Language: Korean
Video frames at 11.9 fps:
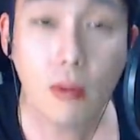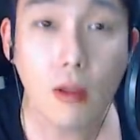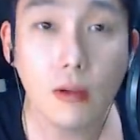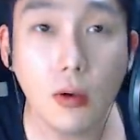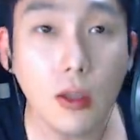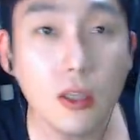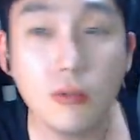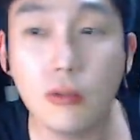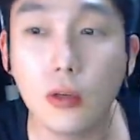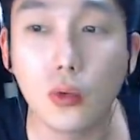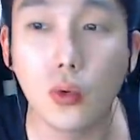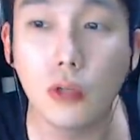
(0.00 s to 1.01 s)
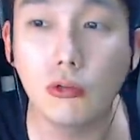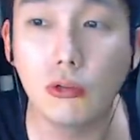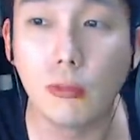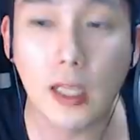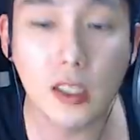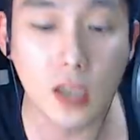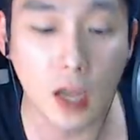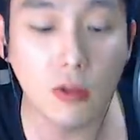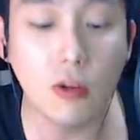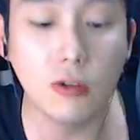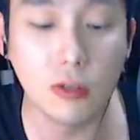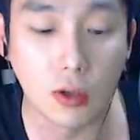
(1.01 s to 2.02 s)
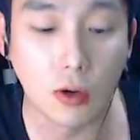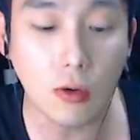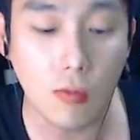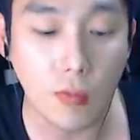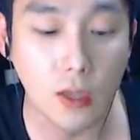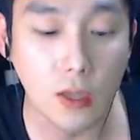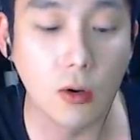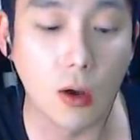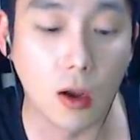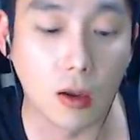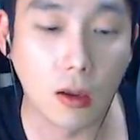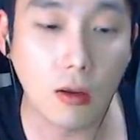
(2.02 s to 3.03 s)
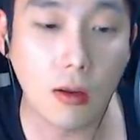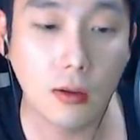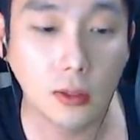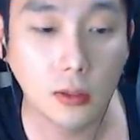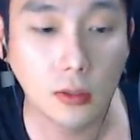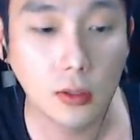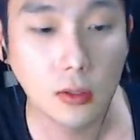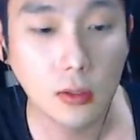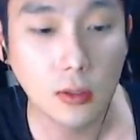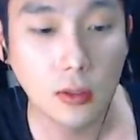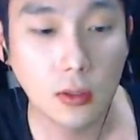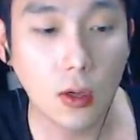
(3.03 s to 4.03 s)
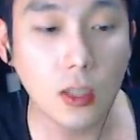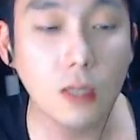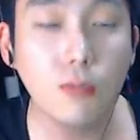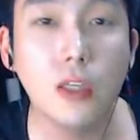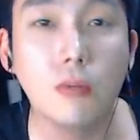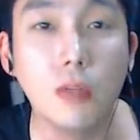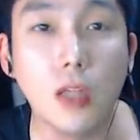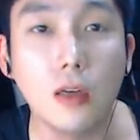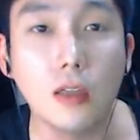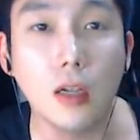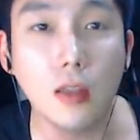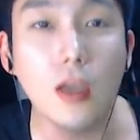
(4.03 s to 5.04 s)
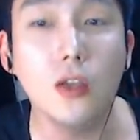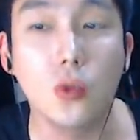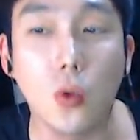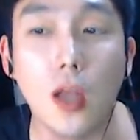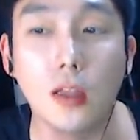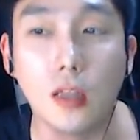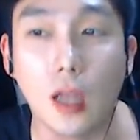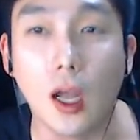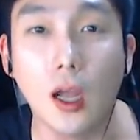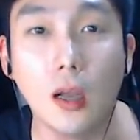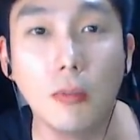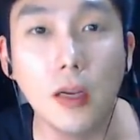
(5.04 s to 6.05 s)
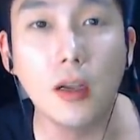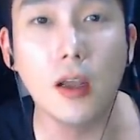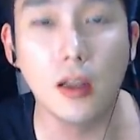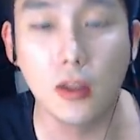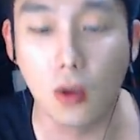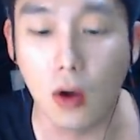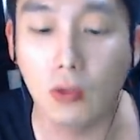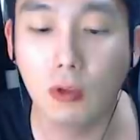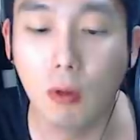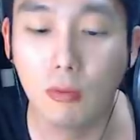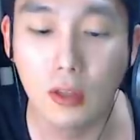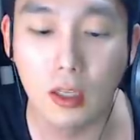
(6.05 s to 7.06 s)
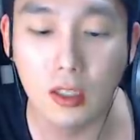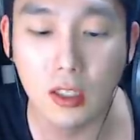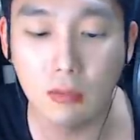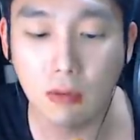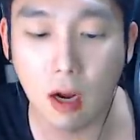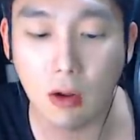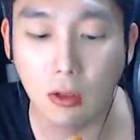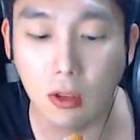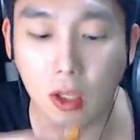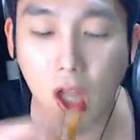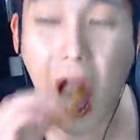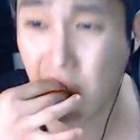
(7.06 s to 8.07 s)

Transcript: 처갓집은 그렇게 조회수도 많지 않거든요 냉정하게 처갓집 팀이 나를 상당히 좋아한다 페리카나는 연락도 없는데 씨입을할 것들